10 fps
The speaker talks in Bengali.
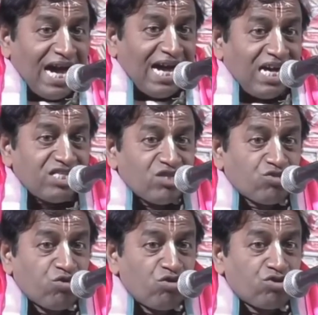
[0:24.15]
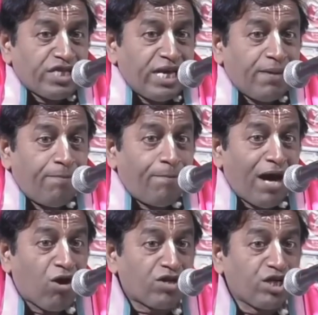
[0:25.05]
তাই আকাশে সূর্যদেব
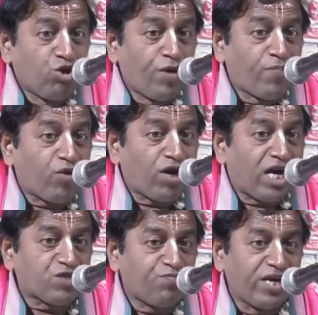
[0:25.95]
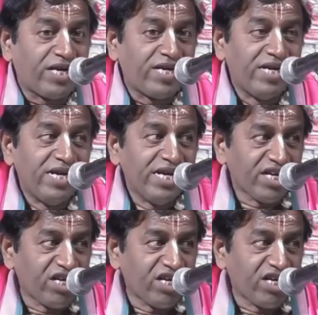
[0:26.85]
বারোটি রূপে প্রকাশ পেয়ে